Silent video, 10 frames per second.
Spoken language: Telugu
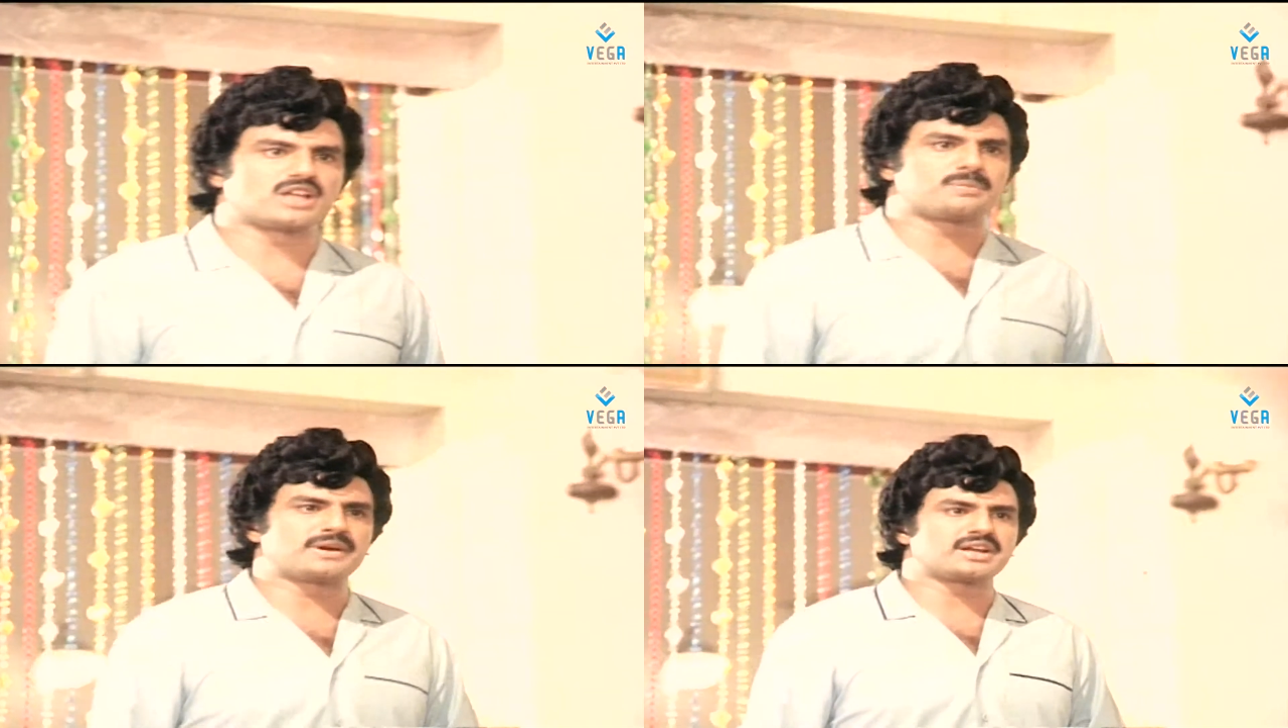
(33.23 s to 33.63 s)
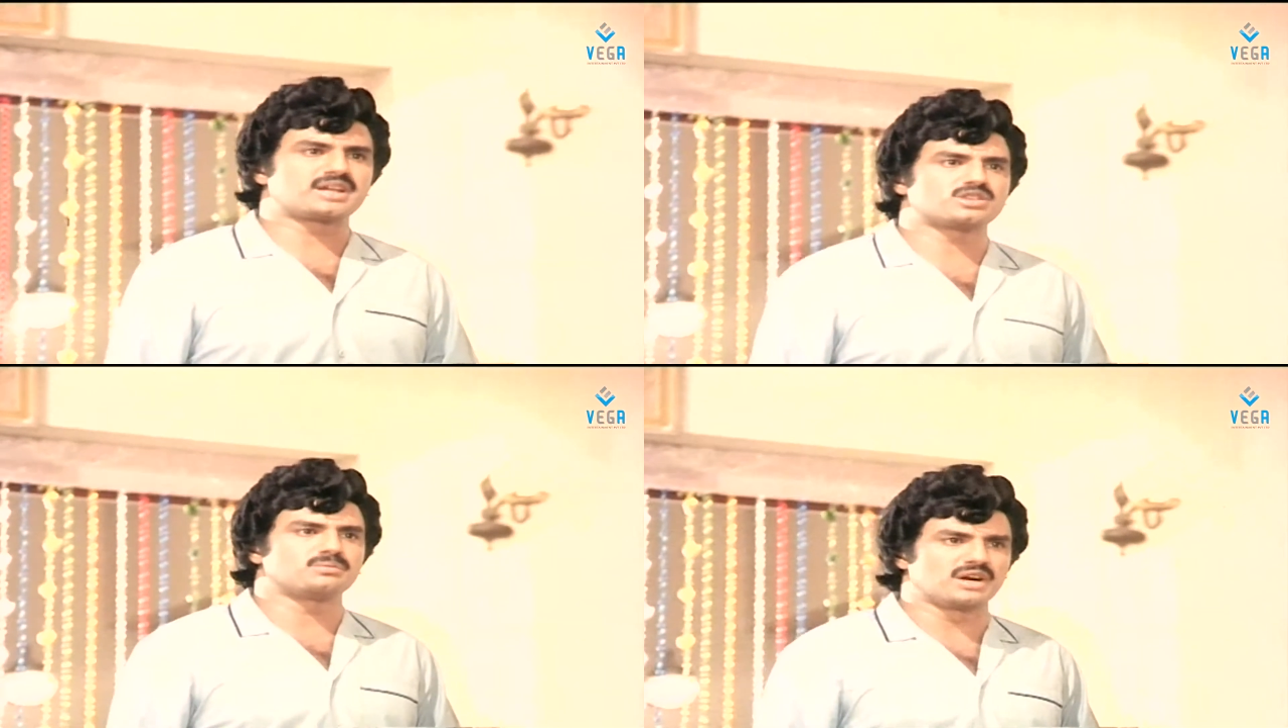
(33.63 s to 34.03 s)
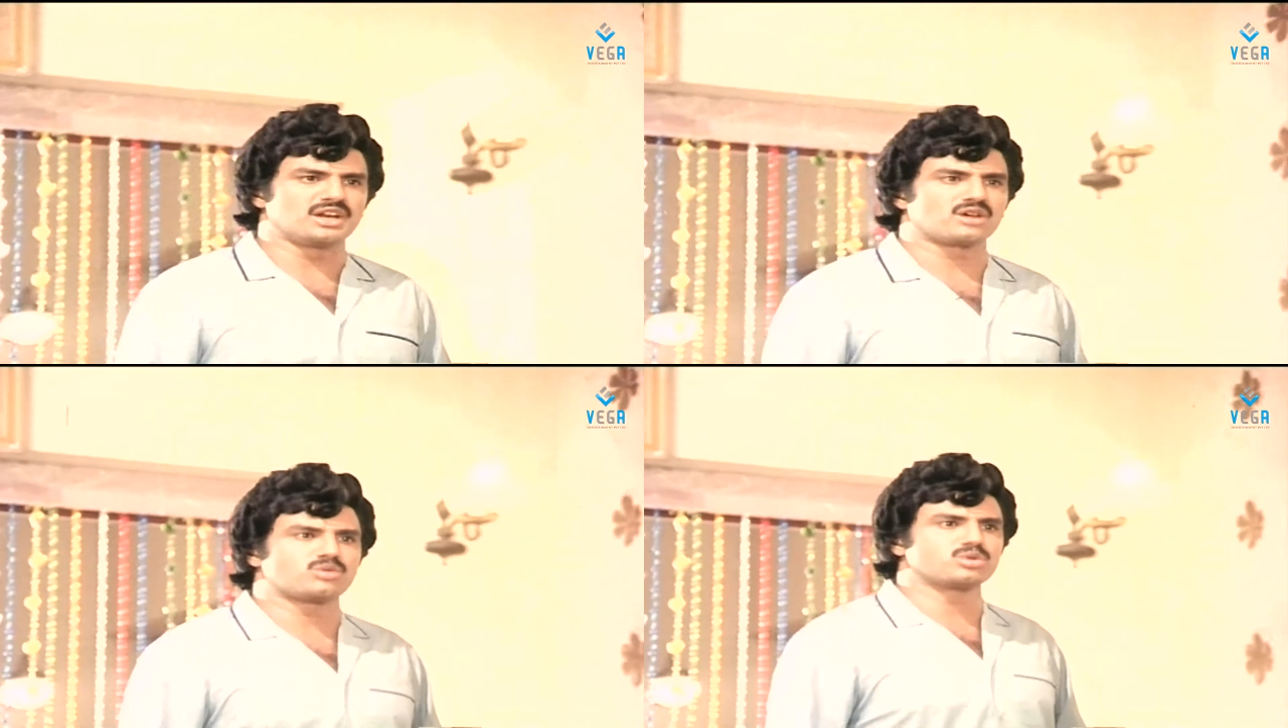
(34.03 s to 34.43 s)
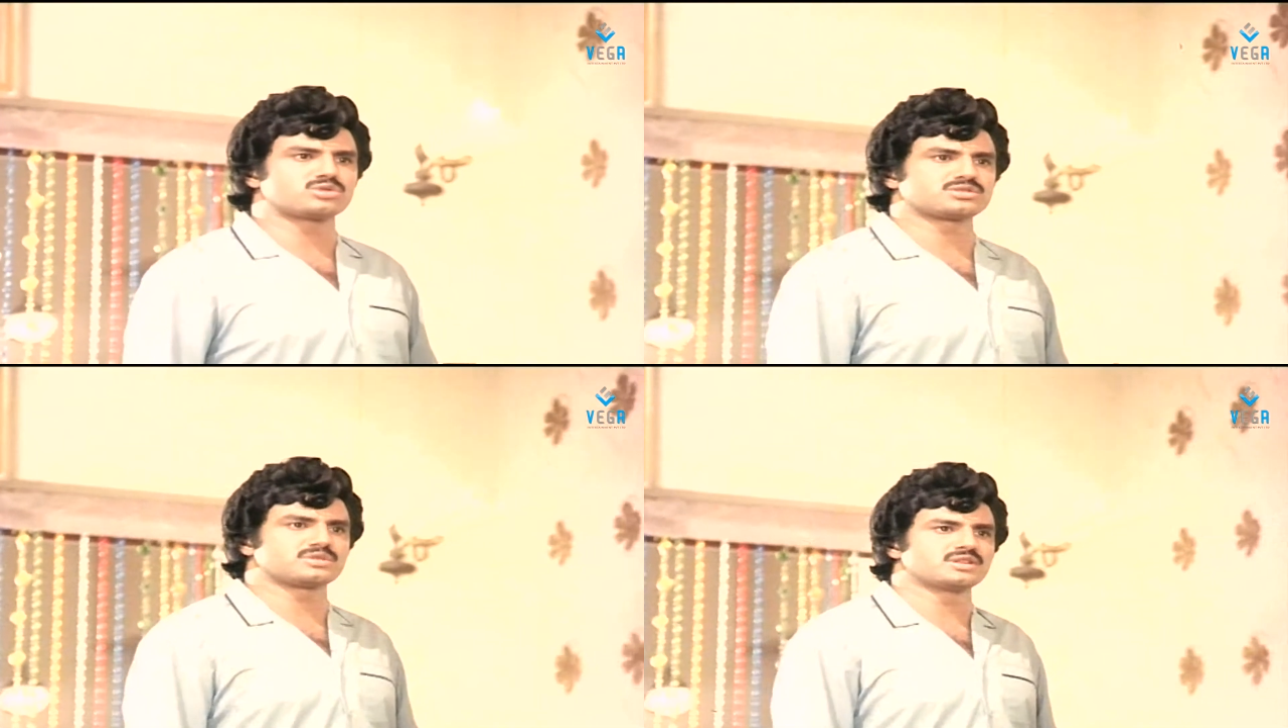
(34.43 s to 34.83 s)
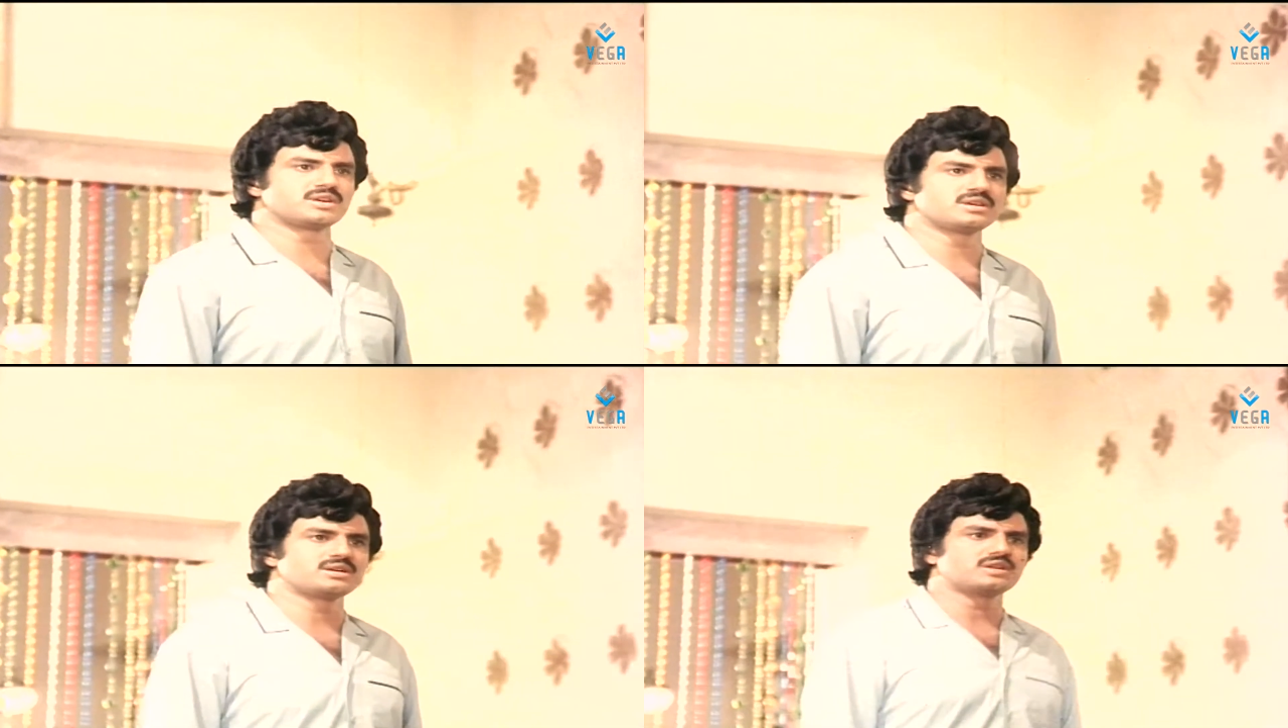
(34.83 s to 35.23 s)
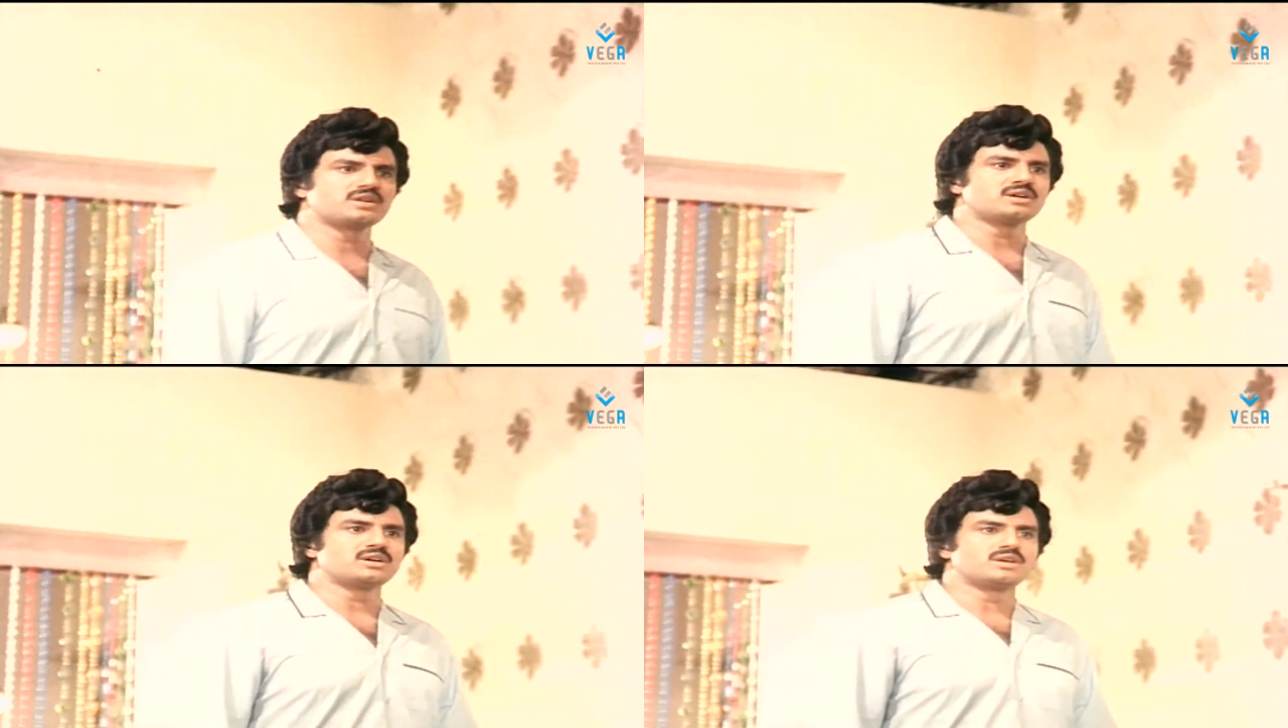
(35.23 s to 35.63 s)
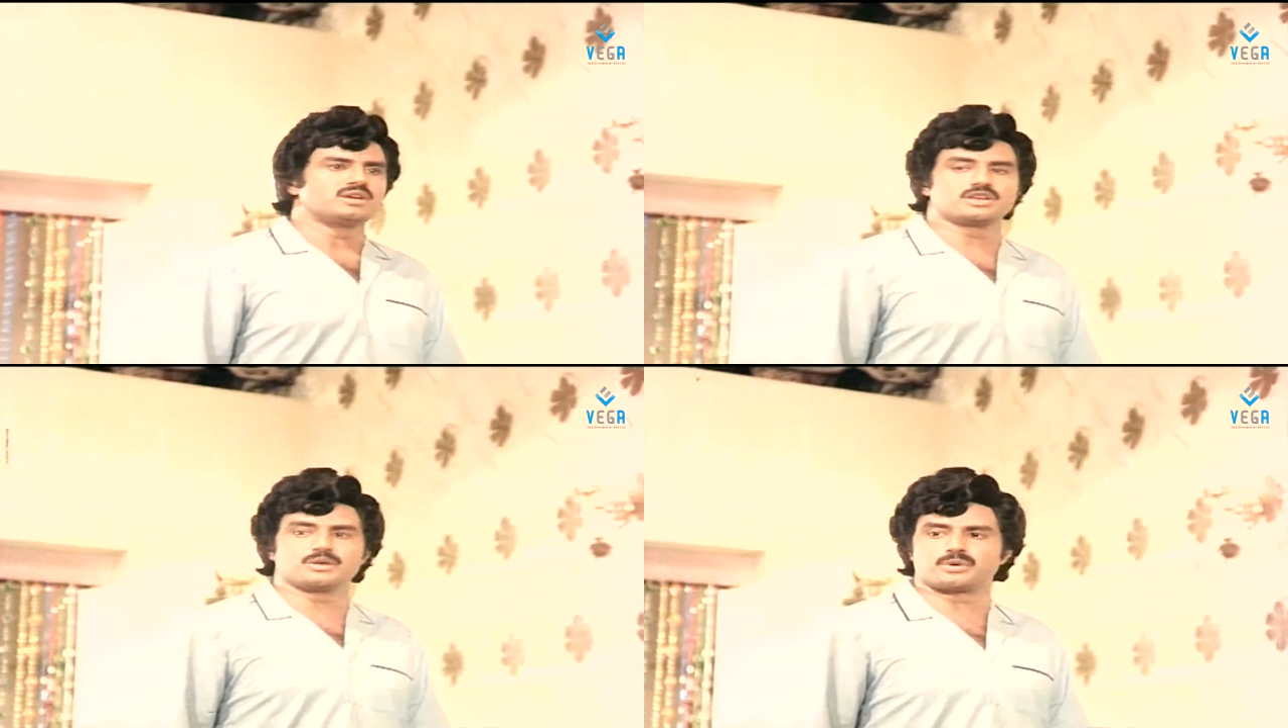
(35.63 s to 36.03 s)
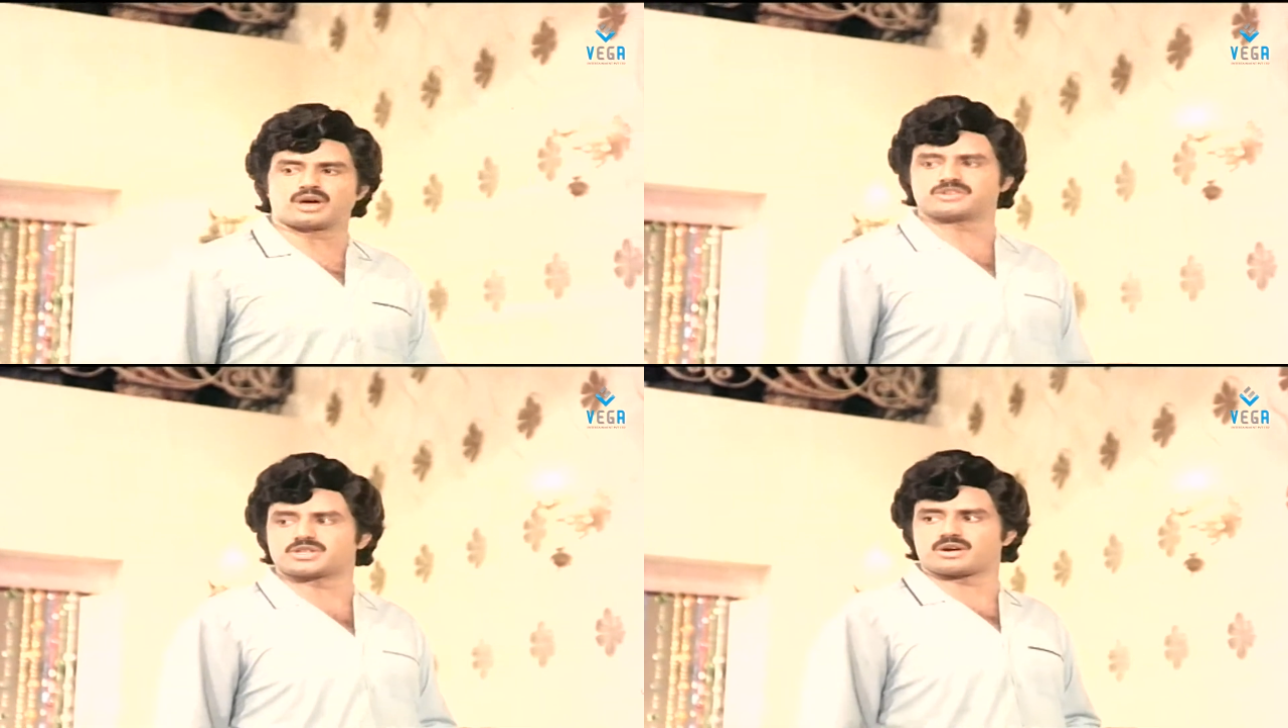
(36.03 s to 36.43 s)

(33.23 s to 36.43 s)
బాధ పెట్టే గతం మళ్ళీ నాకు గుర్తొస్తుంది ఇంకెప్పుడు ఆ